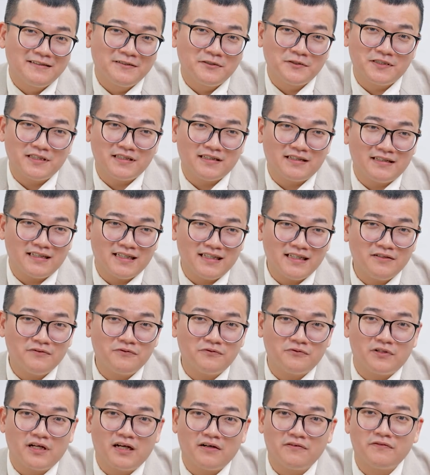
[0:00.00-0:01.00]
这个衣
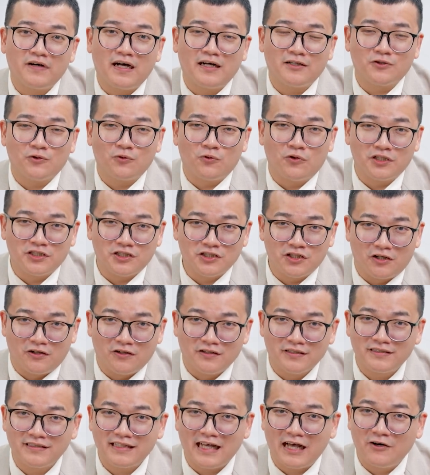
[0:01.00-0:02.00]
服要放多久
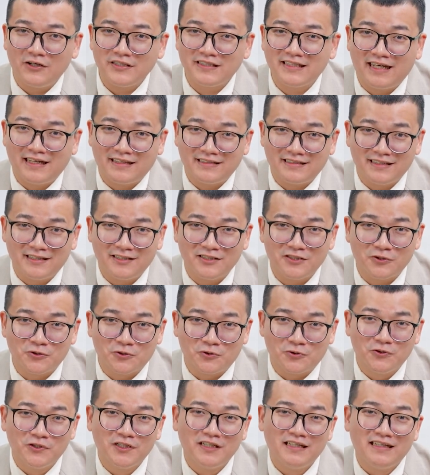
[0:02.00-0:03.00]
才会产生
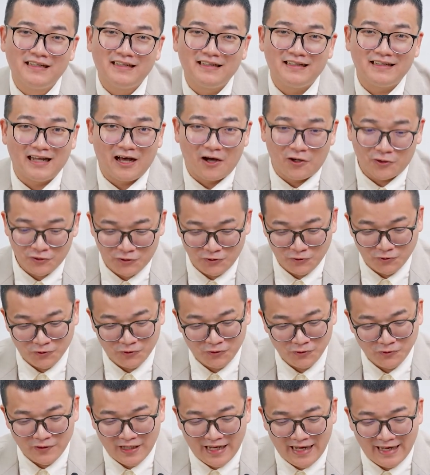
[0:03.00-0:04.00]
出老鼠
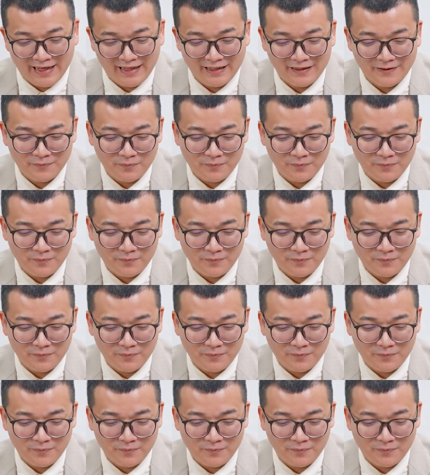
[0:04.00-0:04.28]
出来？